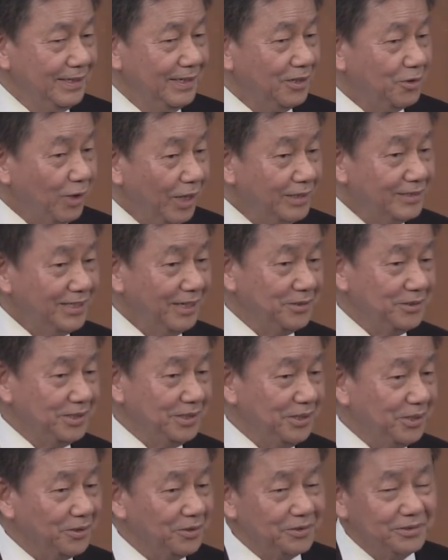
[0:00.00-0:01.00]
光照之
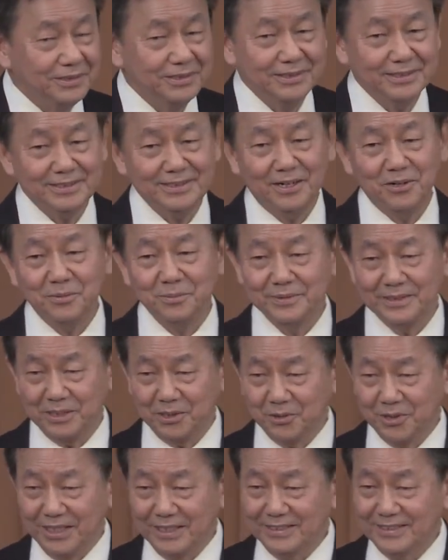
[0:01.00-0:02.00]
后知道我们的
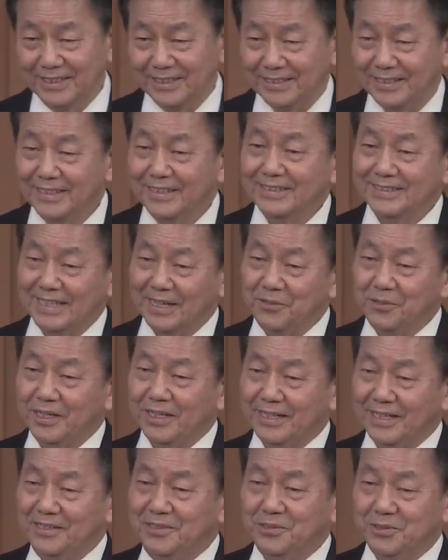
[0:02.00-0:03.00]
亏欠，才会
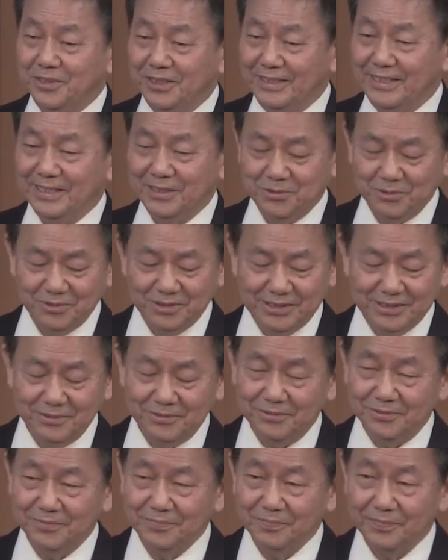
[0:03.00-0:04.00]
跟随耶稣基
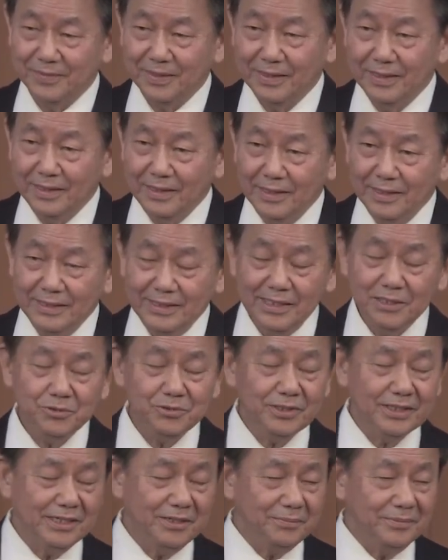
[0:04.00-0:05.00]
督。耶
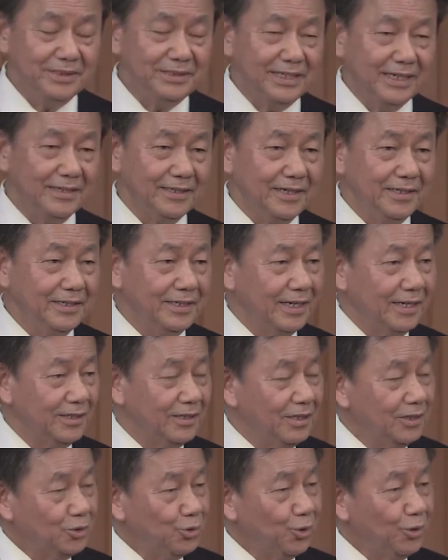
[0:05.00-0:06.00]
稣给我们讲到一个
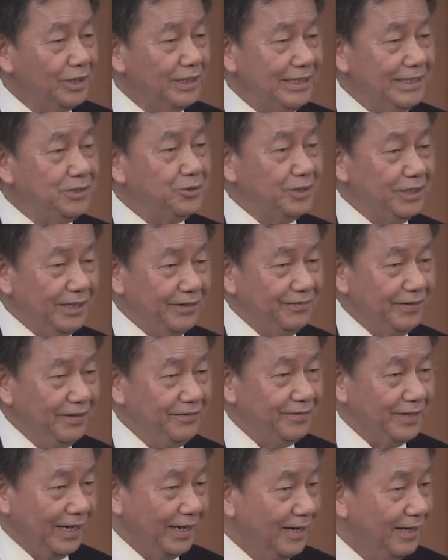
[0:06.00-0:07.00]
脱离罪的
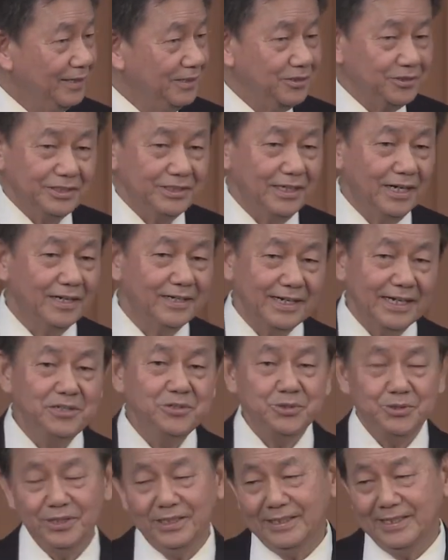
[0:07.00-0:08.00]
方法，就是要
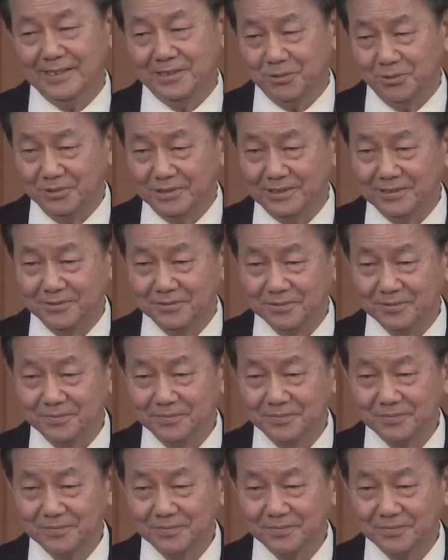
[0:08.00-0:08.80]
跟随耶稣基督，